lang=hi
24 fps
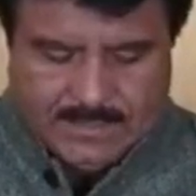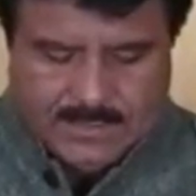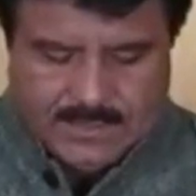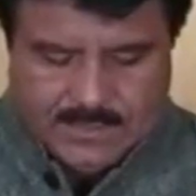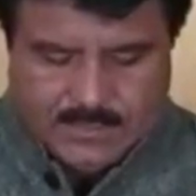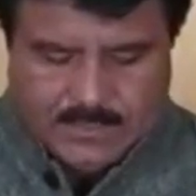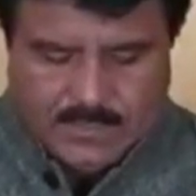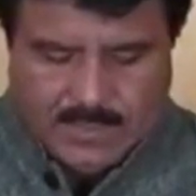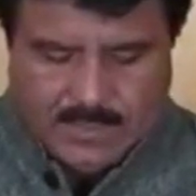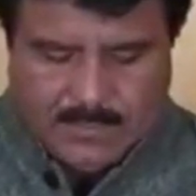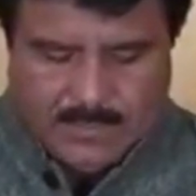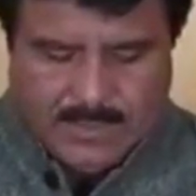
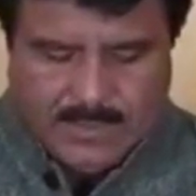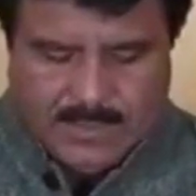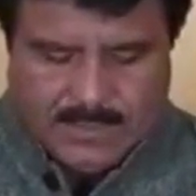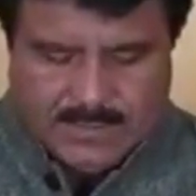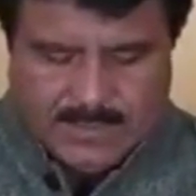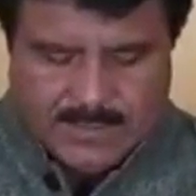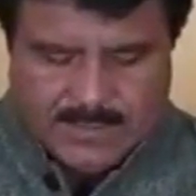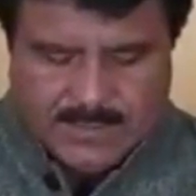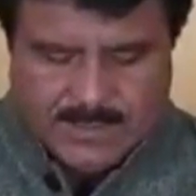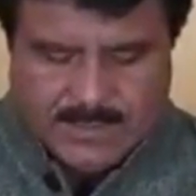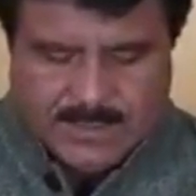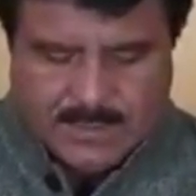जिसमें हमारे
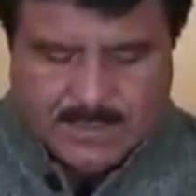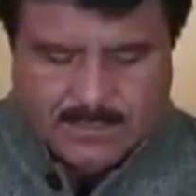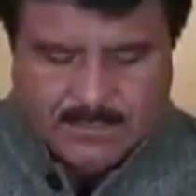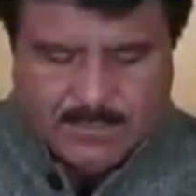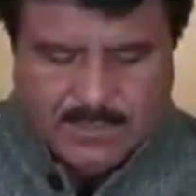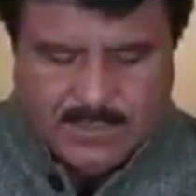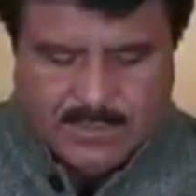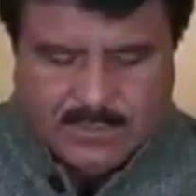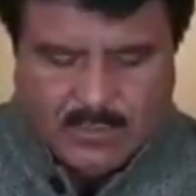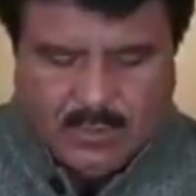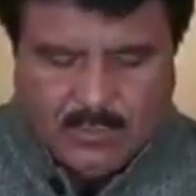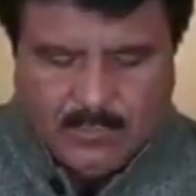डिस्ट्रिक्ट
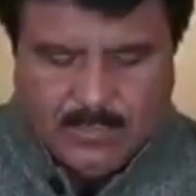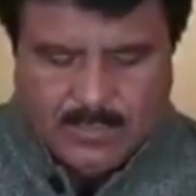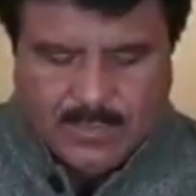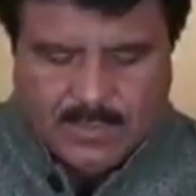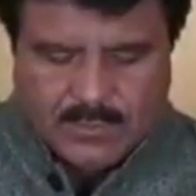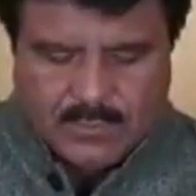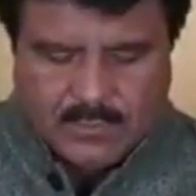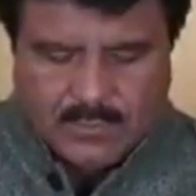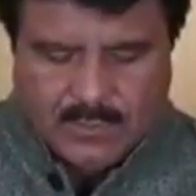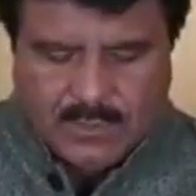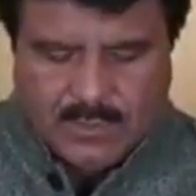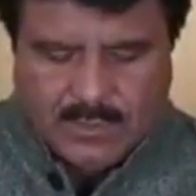में टॉपर
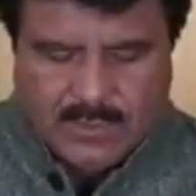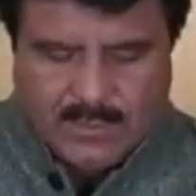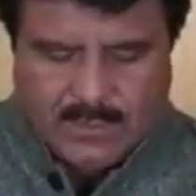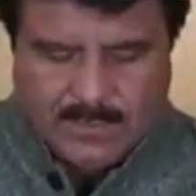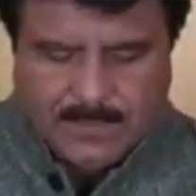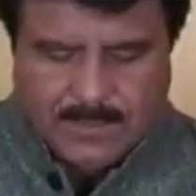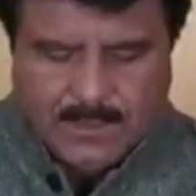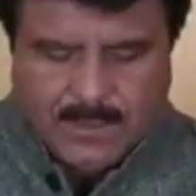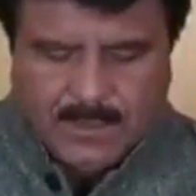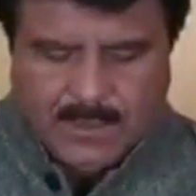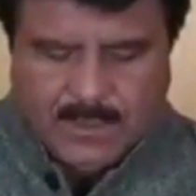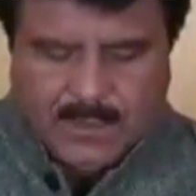जो हैं
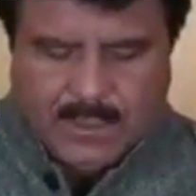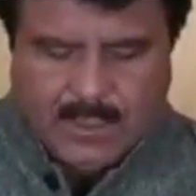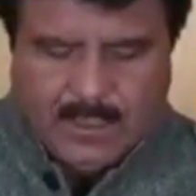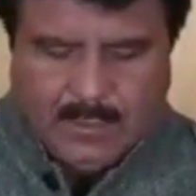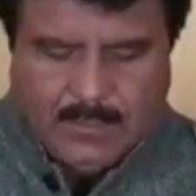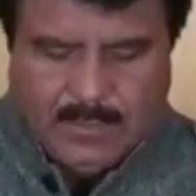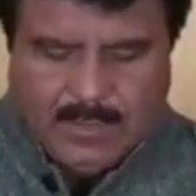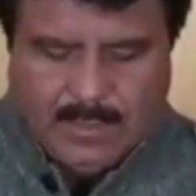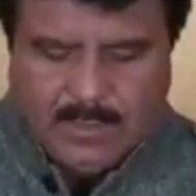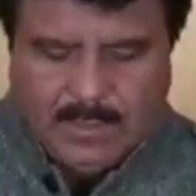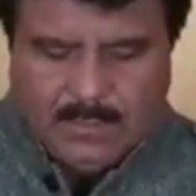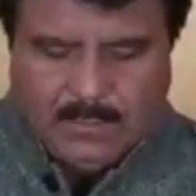
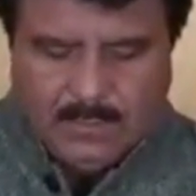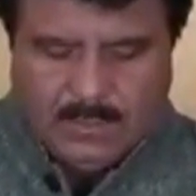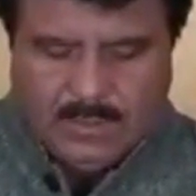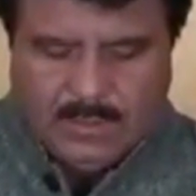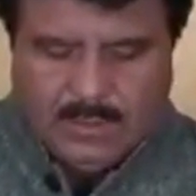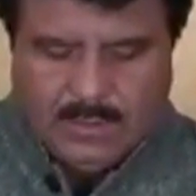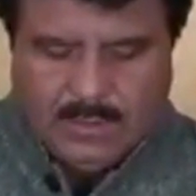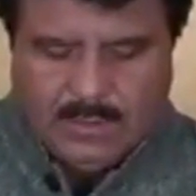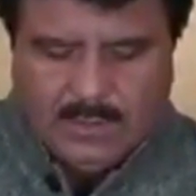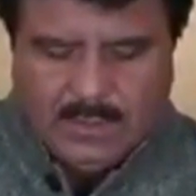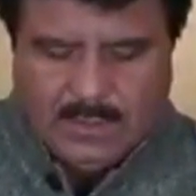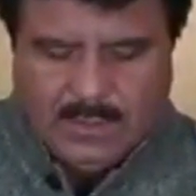हमारे
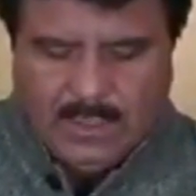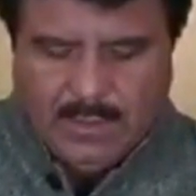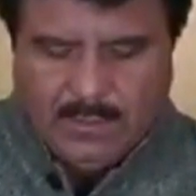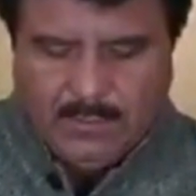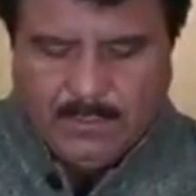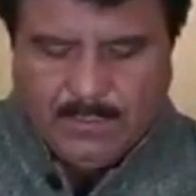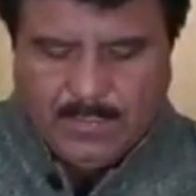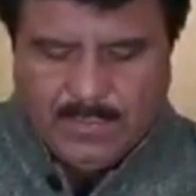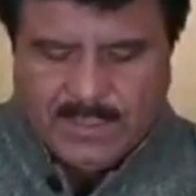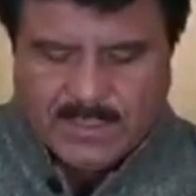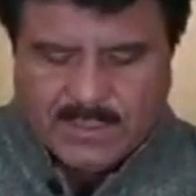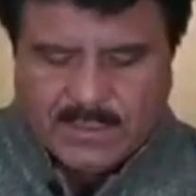एम
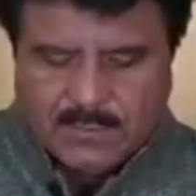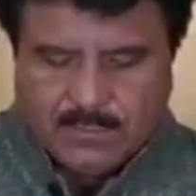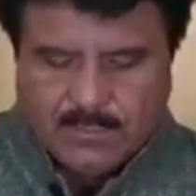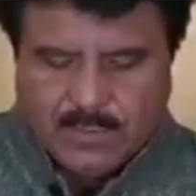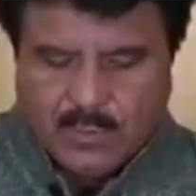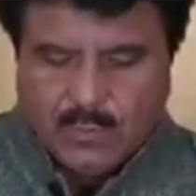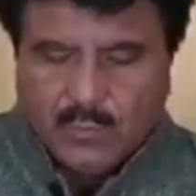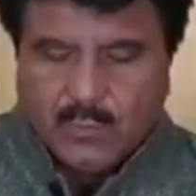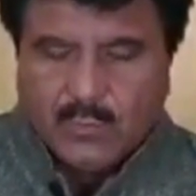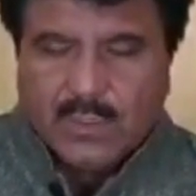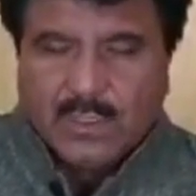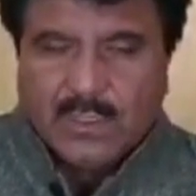पी एस
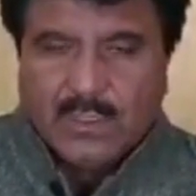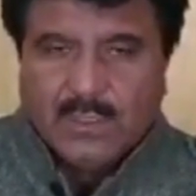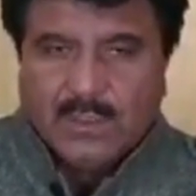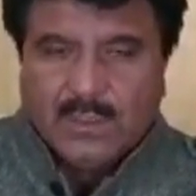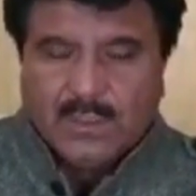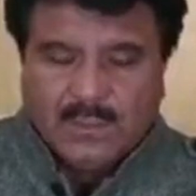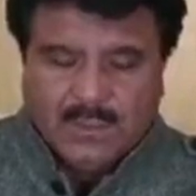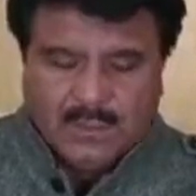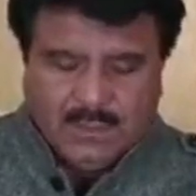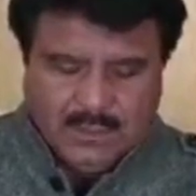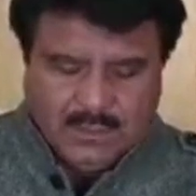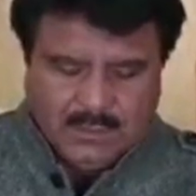बरू के
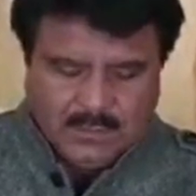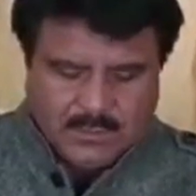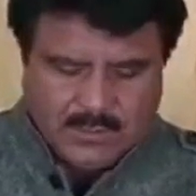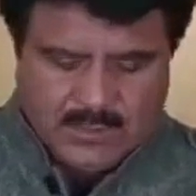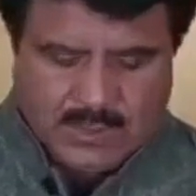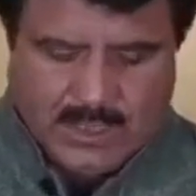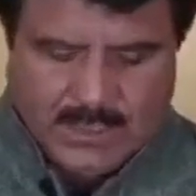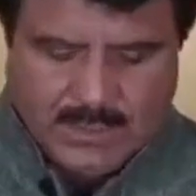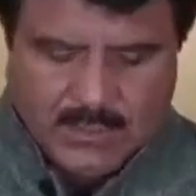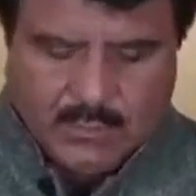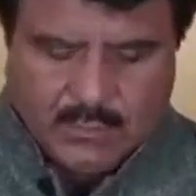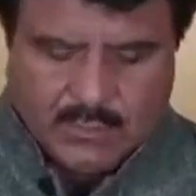
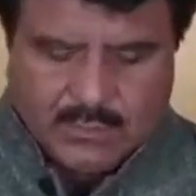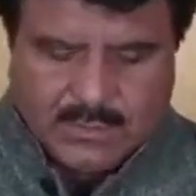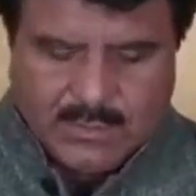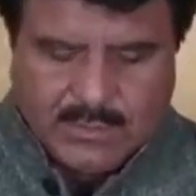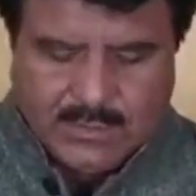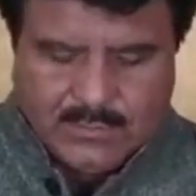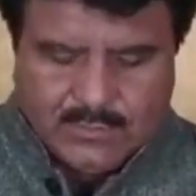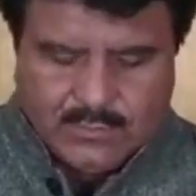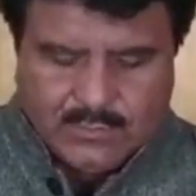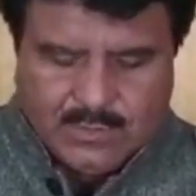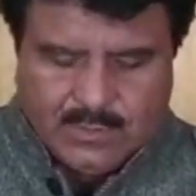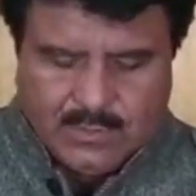शाहिद
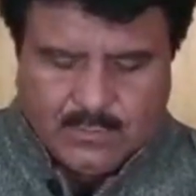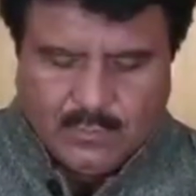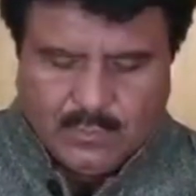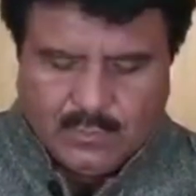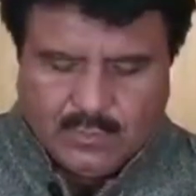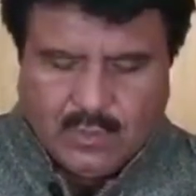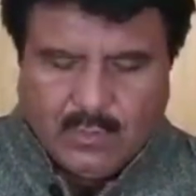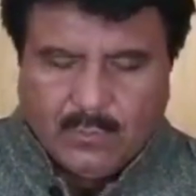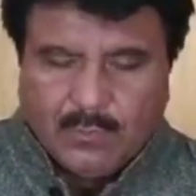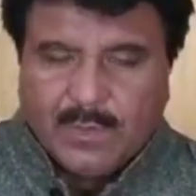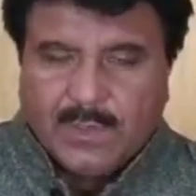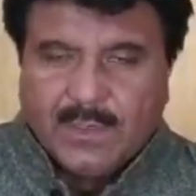हुसैन जो हैं वो
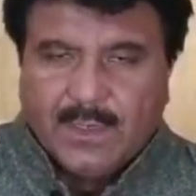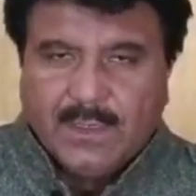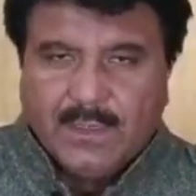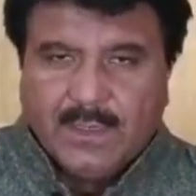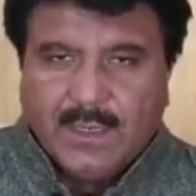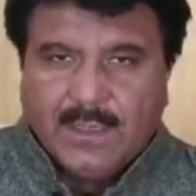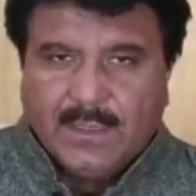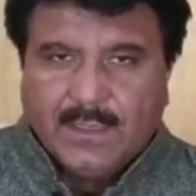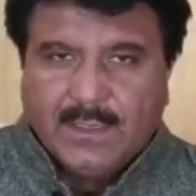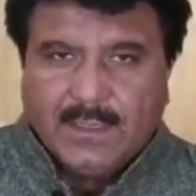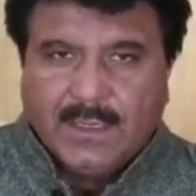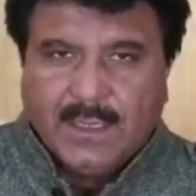टॉपर हैं
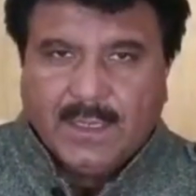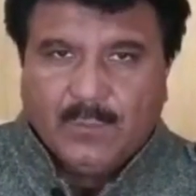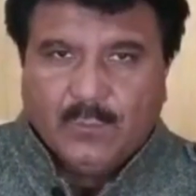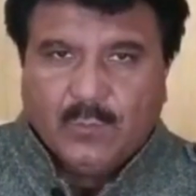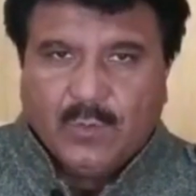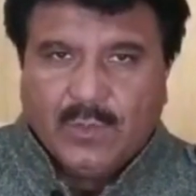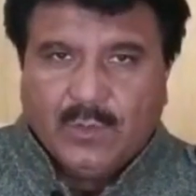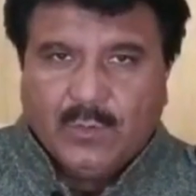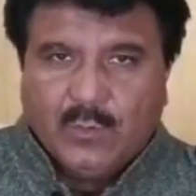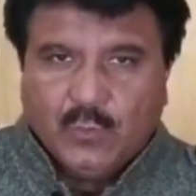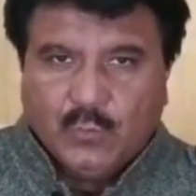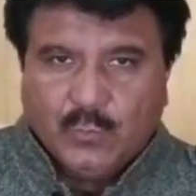
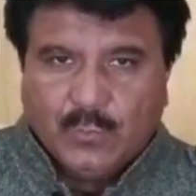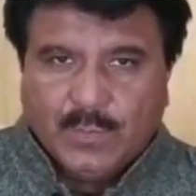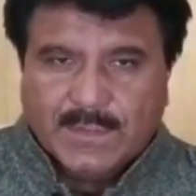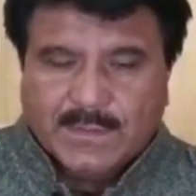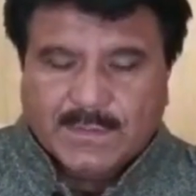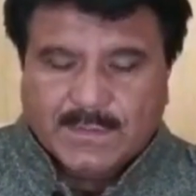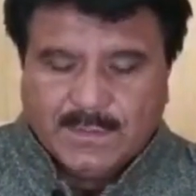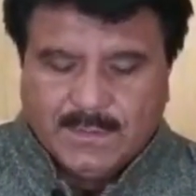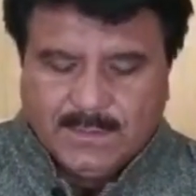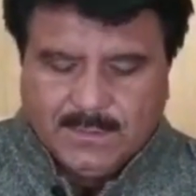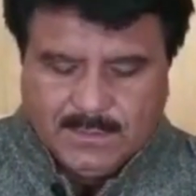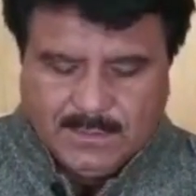99.2
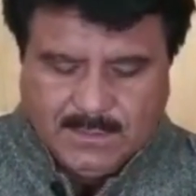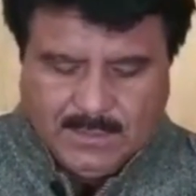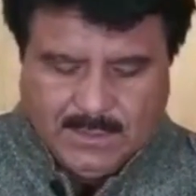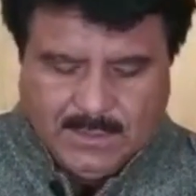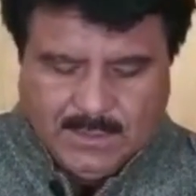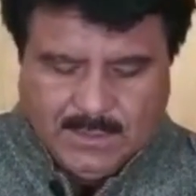परसेंट